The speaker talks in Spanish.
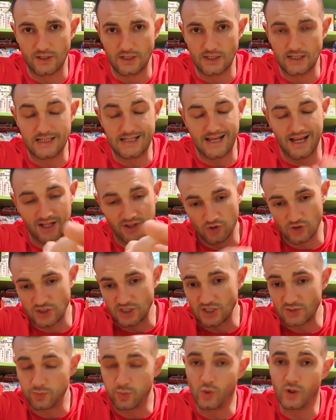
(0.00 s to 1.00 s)
Y años
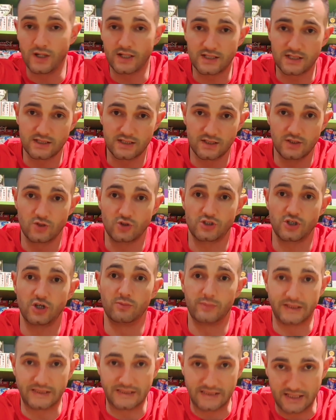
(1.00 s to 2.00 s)
después lo sigo
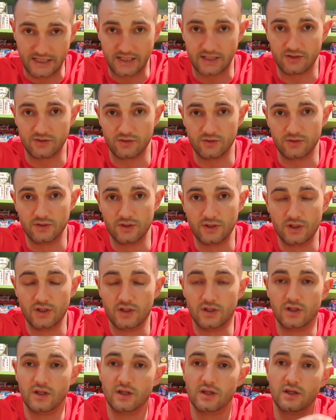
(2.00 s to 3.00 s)
manteniendo.
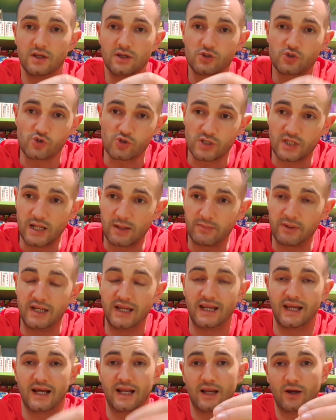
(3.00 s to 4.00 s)

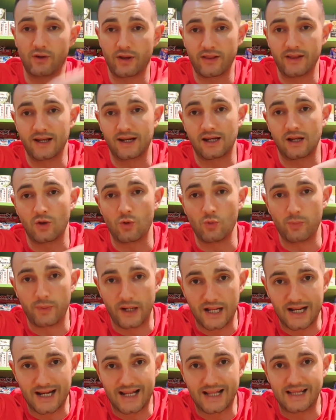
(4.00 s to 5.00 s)
Sustamine a la hora de
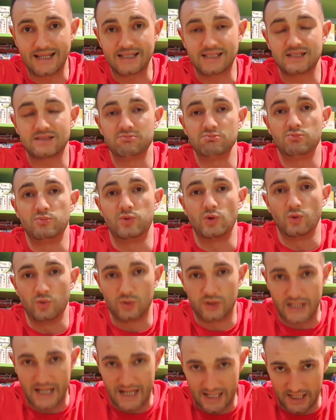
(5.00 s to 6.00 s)
recuperar es
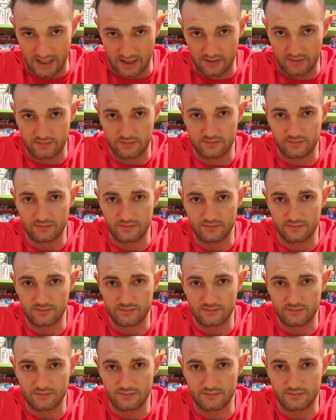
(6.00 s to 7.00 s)
brutal.
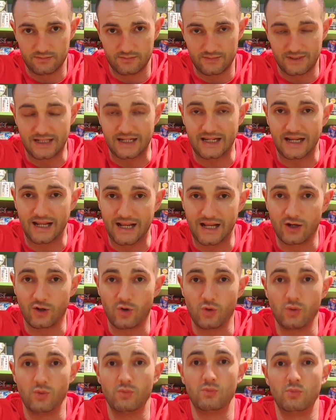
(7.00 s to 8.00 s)

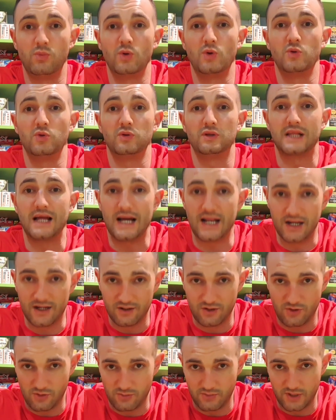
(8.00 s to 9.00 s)
Recalco,
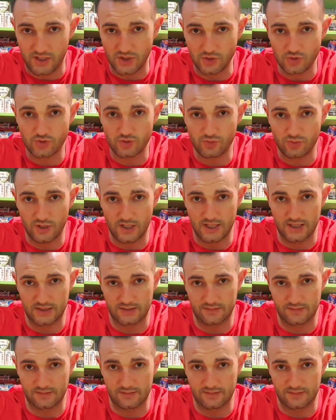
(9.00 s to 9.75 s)
brutal con mayúsculas.